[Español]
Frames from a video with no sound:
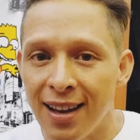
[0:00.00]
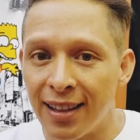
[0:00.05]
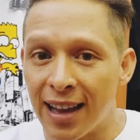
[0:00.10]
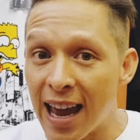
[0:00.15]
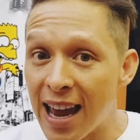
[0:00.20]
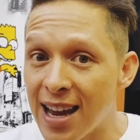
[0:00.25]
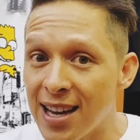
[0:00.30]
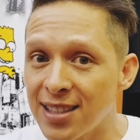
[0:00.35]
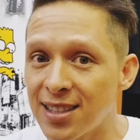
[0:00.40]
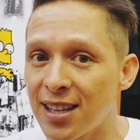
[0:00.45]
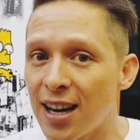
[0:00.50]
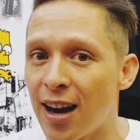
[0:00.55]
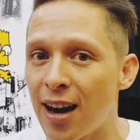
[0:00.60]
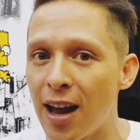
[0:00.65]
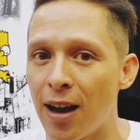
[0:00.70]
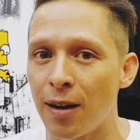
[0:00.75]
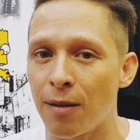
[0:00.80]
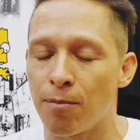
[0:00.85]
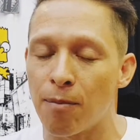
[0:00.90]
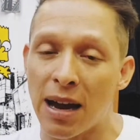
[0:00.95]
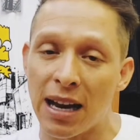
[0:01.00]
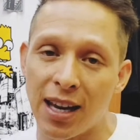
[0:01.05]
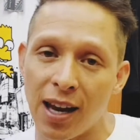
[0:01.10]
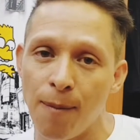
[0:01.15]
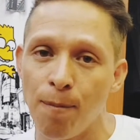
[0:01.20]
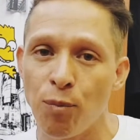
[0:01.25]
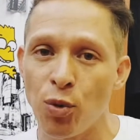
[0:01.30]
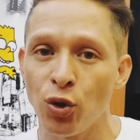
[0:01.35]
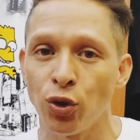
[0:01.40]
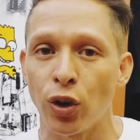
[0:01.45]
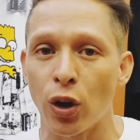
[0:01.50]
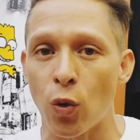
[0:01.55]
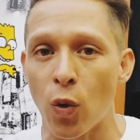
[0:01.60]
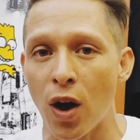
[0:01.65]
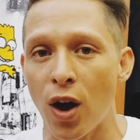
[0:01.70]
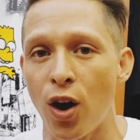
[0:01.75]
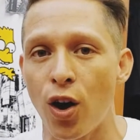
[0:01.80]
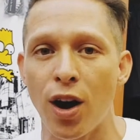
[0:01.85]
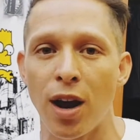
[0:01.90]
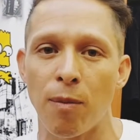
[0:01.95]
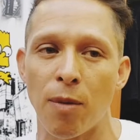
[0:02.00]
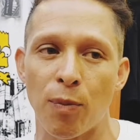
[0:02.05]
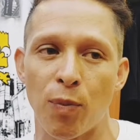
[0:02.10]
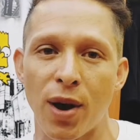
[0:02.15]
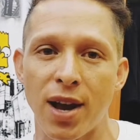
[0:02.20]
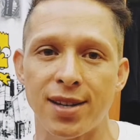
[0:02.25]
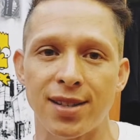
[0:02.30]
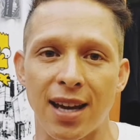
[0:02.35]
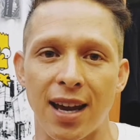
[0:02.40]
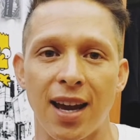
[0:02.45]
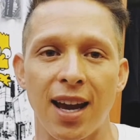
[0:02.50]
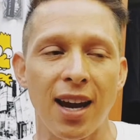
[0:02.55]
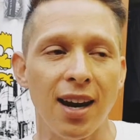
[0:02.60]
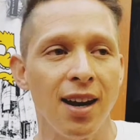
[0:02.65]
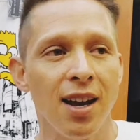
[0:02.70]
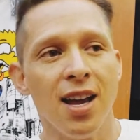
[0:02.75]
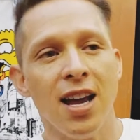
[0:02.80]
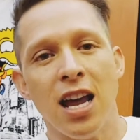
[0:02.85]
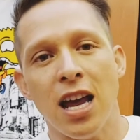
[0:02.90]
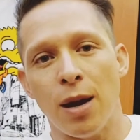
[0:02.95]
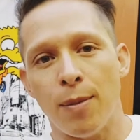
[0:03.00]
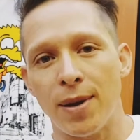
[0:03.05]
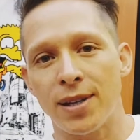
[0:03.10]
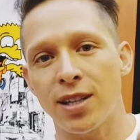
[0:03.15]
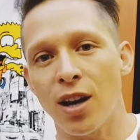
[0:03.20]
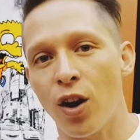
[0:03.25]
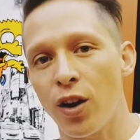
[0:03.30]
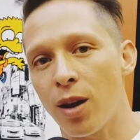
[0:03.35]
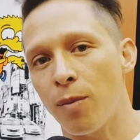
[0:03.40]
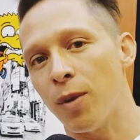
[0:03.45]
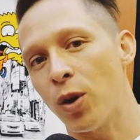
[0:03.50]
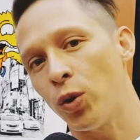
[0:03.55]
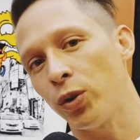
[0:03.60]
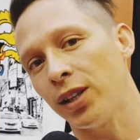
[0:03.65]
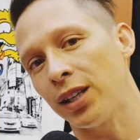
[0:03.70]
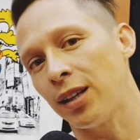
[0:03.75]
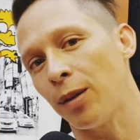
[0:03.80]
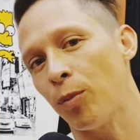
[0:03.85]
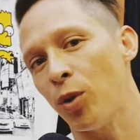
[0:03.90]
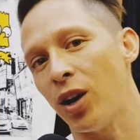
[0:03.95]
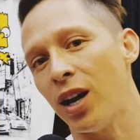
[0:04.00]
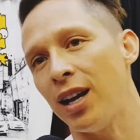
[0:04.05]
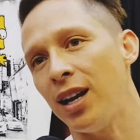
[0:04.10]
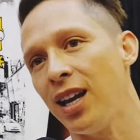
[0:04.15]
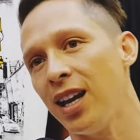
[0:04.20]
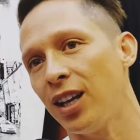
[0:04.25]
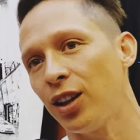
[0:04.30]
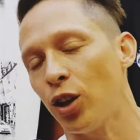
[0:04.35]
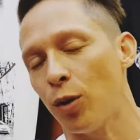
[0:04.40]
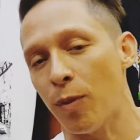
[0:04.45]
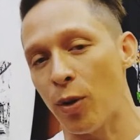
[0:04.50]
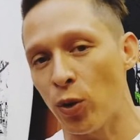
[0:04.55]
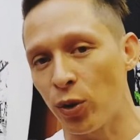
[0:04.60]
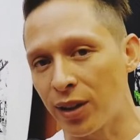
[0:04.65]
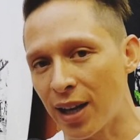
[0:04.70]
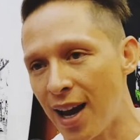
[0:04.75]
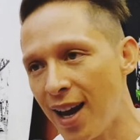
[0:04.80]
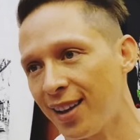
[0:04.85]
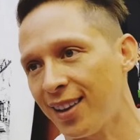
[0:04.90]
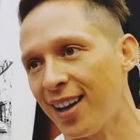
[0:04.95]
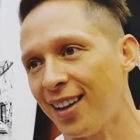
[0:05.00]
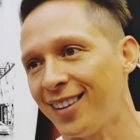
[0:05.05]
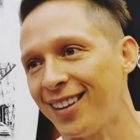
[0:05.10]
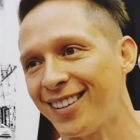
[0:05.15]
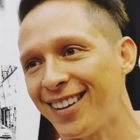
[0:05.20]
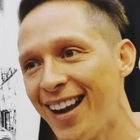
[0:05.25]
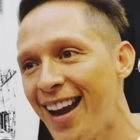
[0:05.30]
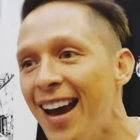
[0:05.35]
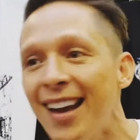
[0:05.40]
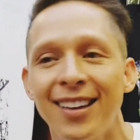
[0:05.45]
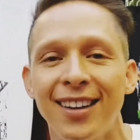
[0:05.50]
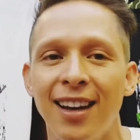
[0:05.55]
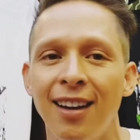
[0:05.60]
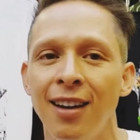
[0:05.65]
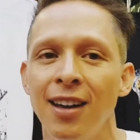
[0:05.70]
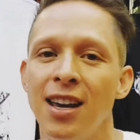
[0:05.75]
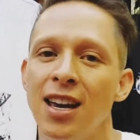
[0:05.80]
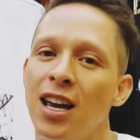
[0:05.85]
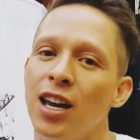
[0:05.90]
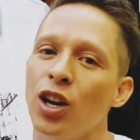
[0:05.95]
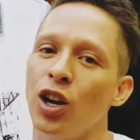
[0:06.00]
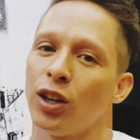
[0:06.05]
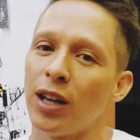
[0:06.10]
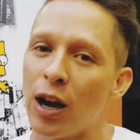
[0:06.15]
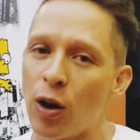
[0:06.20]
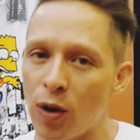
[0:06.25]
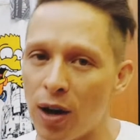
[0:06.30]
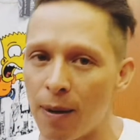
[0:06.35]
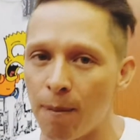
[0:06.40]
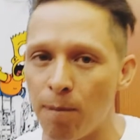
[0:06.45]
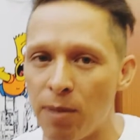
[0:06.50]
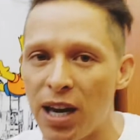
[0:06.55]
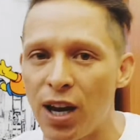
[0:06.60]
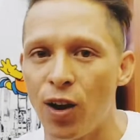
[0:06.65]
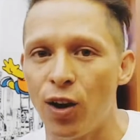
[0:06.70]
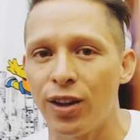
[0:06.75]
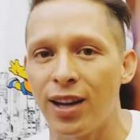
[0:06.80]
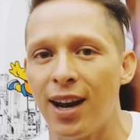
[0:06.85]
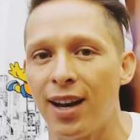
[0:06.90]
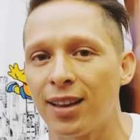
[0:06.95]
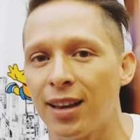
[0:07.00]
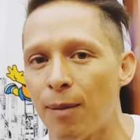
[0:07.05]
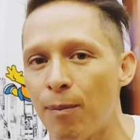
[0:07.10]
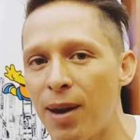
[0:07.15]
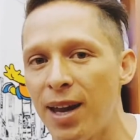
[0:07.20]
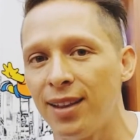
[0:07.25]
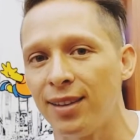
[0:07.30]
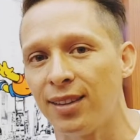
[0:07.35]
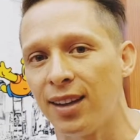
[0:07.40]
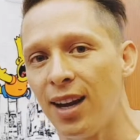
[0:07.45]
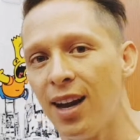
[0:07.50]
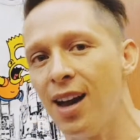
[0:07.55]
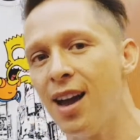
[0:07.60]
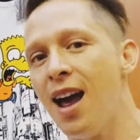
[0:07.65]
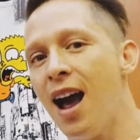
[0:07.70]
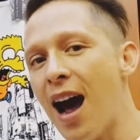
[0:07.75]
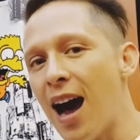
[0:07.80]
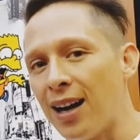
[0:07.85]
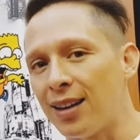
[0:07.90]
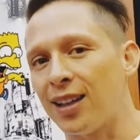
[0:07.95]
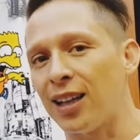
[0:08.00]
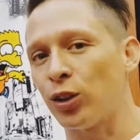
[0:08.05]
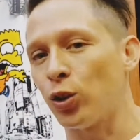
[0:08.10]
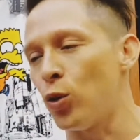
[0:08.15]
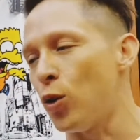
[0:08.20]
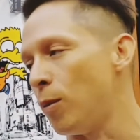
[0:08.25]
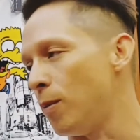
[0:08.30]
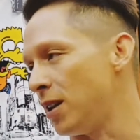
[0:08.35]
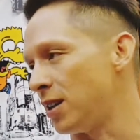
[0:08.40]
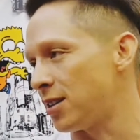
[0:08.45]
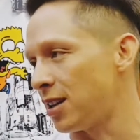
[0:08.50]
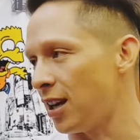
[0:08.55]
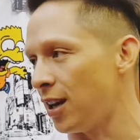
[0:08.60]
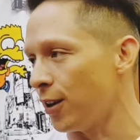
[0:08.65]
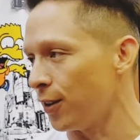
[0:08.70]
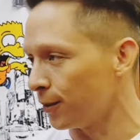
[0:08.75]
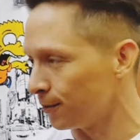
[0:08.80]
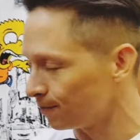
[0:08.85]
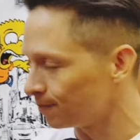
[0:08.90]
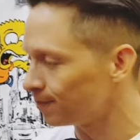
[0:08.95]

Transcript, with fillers: de Instagram, maquin.ecuador y me puedes seguir y me dice, oye, me gusta este modelito, me gusta este, este, este, este, y yo te hago el envío directamente hasta tu domicilio